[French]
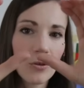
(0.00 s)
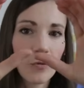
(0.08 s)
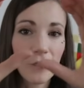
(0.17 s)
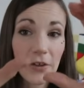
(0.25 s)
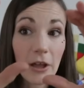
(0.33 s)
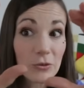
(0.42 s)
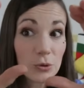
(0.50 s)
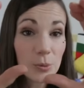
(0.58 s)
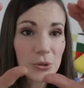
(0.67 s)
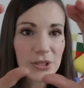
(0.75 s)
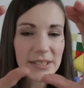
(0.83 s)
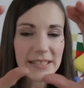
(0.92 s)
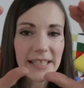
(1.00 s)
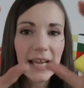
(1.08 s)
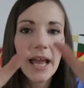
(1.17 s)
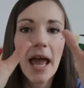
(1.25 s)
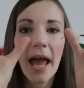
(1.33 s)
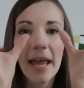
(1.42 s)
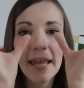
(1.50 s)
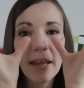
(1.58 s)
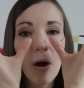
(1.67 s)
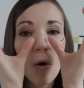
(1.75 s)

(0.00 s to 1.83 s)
on fait un double C et